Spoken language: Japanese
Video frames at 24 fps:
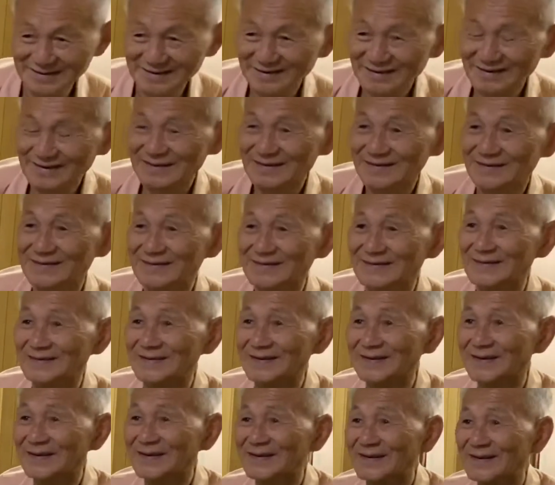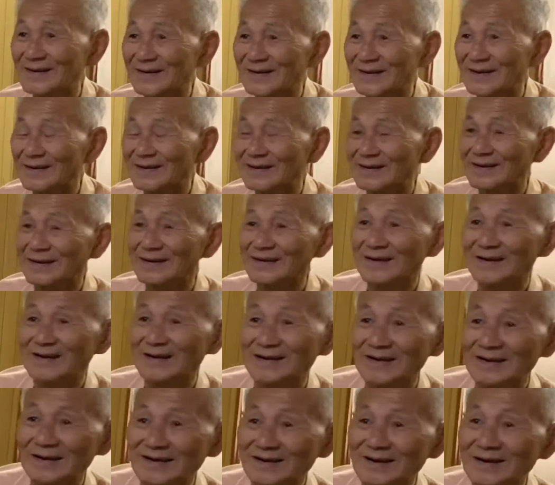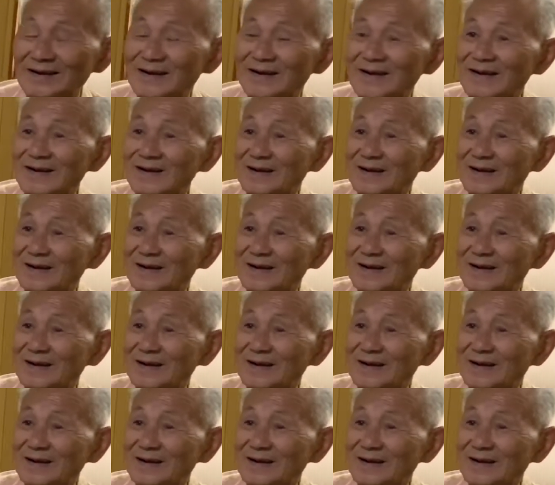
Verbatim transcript: かうんじゃあ今度万歳してね